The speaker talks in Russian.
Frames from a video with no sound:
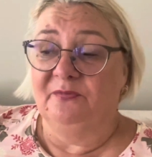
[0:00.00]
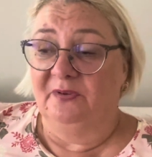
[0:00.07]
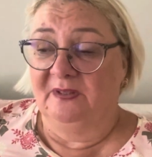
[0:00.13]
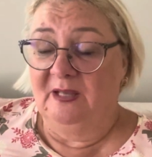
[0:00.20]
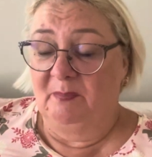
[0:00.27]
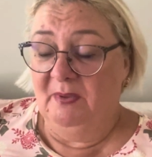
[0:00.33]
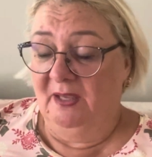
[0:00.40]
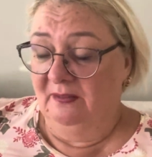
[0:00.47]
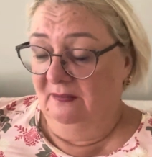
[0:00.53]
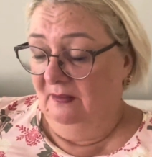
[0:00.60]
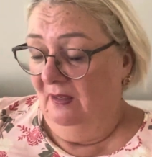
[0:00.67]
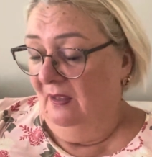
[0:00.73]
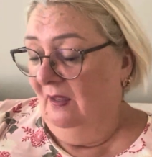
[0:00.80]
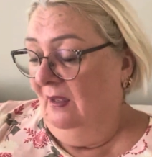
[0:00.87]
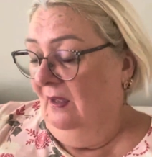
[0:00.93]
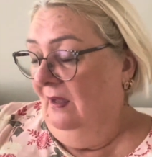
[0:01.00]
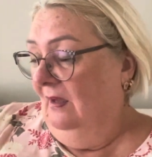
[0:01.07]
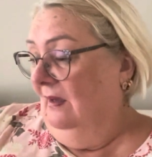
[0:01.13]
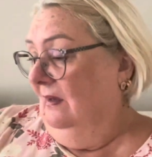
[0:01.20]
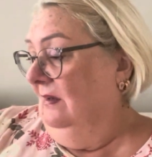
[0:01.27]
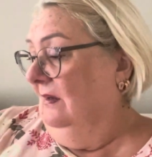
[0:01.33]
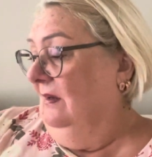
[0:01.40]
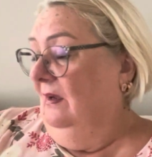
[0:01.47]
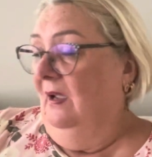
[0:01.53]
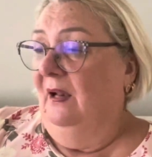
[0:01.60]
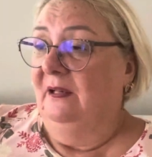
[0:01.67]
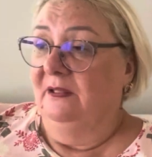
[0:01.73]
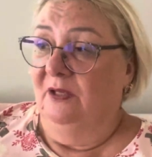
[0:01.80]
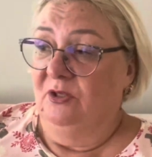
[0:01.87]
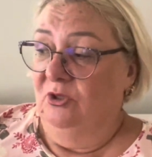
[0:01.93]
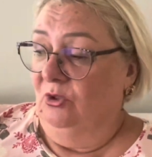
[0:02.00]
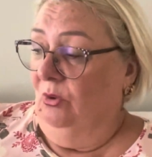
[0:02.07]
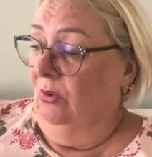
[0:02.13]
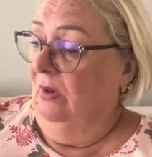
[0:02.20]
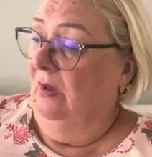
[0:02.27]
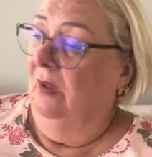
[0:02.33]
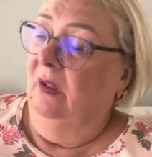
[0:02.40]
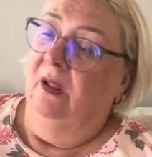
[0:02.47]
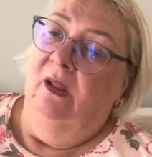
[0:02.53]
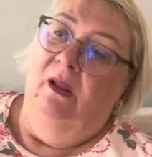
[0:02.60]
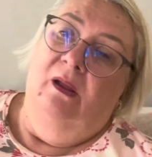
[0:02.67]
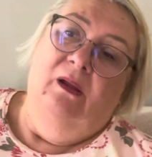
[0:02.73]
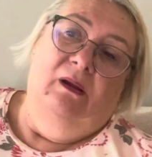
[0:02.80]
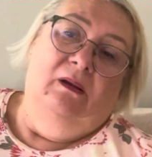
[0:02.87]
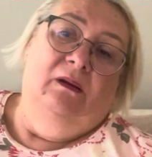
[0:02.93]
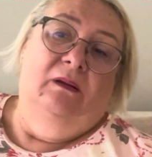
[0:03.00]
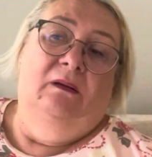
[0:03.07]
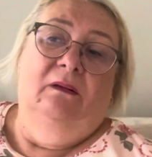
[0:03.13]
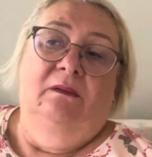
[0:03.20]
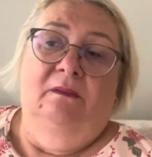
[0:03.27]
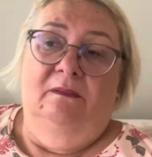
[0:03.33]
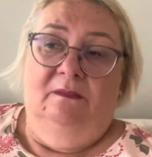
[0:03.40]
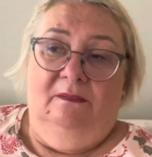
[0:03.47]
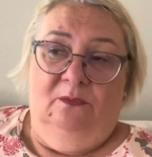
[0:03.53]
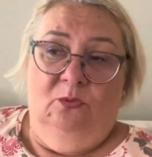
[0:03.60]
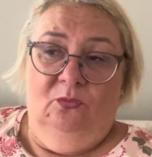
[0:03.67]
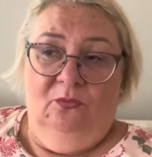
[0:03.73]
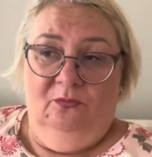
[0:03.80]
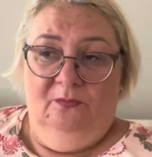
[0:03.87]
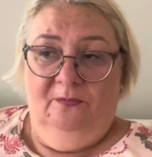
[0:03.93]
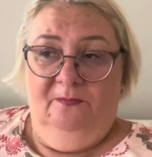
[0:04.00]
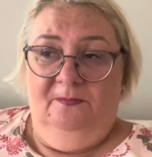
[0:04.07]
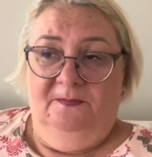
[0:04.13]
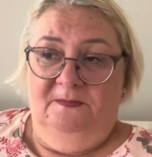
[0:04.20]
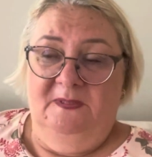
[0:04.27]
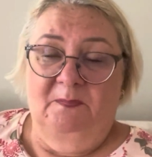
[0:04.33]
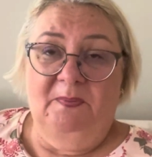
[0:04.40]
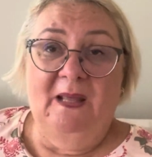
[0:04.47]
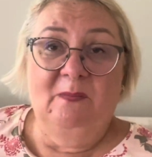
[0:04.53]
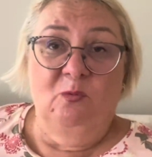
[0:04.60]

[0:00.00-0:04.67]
феномен э, Эль-Ниньо. А, ну, теперь